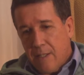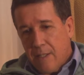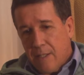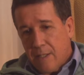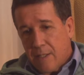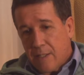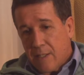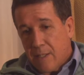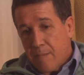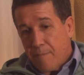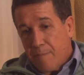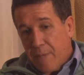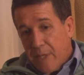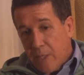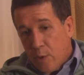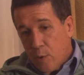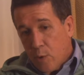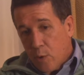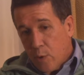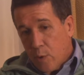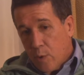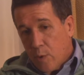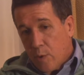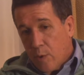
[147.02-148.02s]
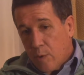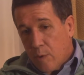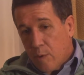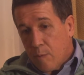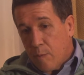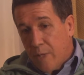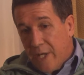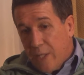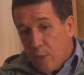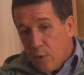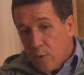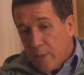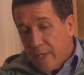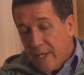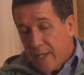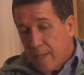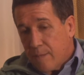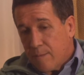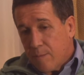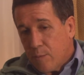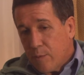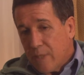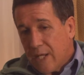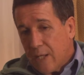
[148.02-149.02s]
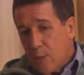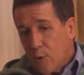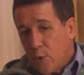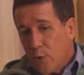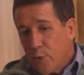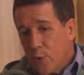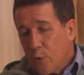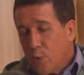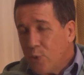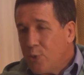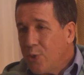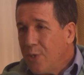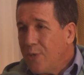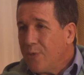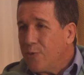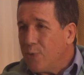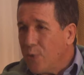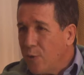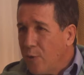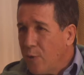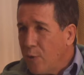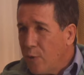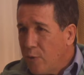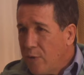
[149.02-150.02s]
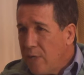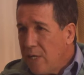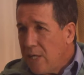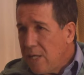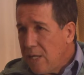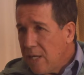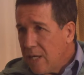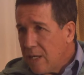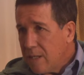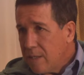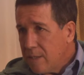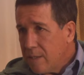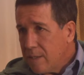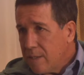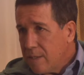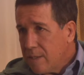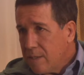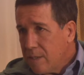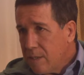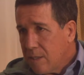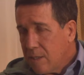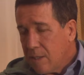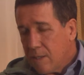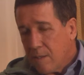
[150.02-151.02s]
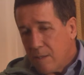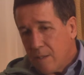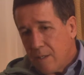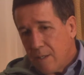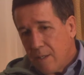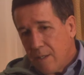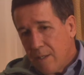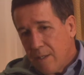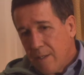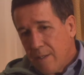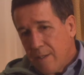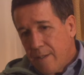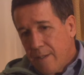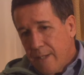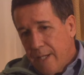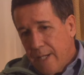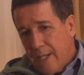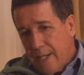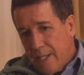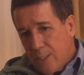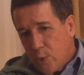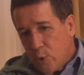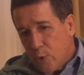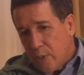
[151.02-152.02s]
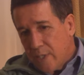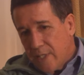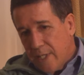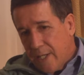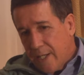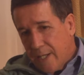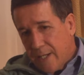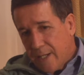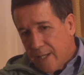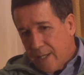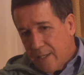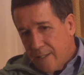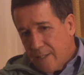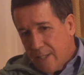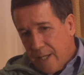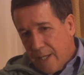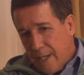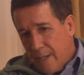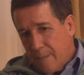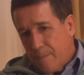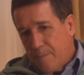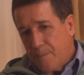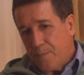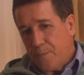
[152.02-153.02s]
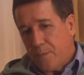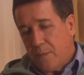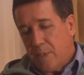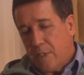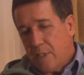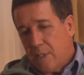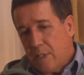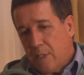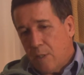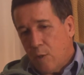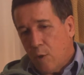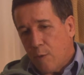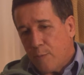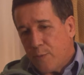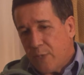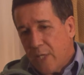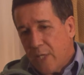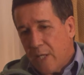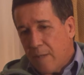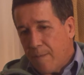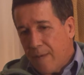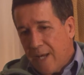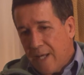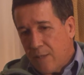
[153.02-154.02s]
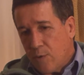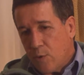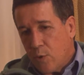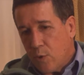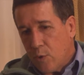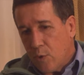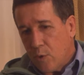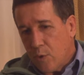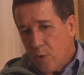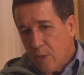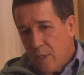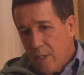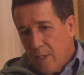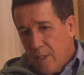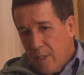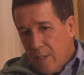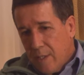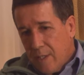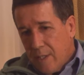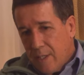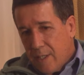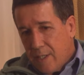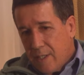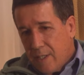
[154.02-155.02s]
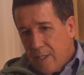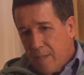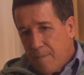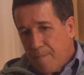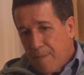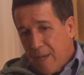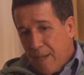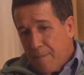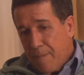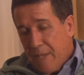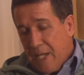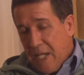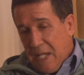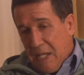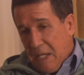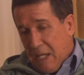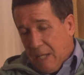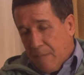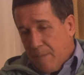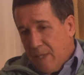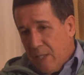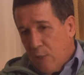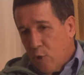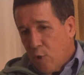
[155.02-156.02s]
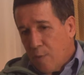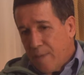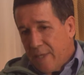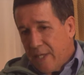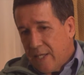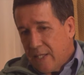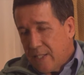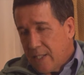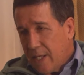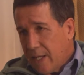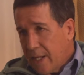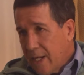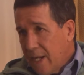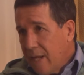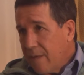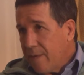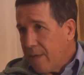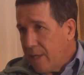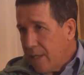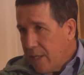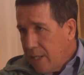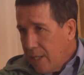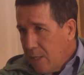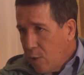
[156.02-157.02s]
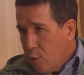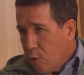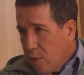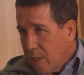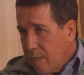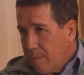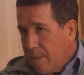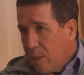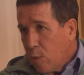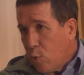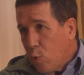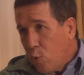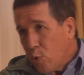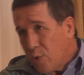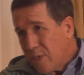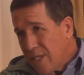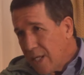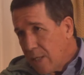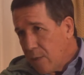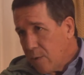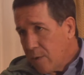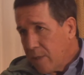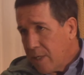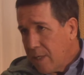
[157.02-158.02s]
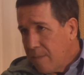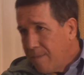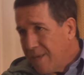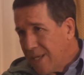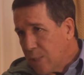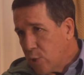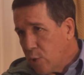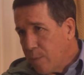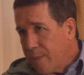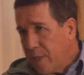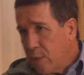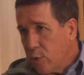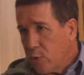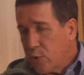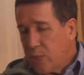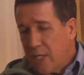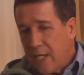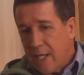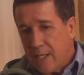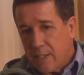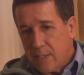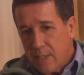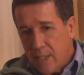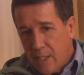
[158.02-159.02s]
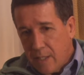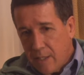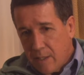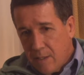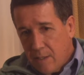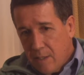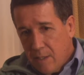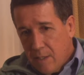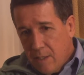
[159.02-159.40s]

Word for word: Este, pero bueno, es una construcción todos los días. Este, el hecho de tener que estar este, observando este, papeles a mí no me desagrada, es lo que me gusta, lo que más o menos sé hacer.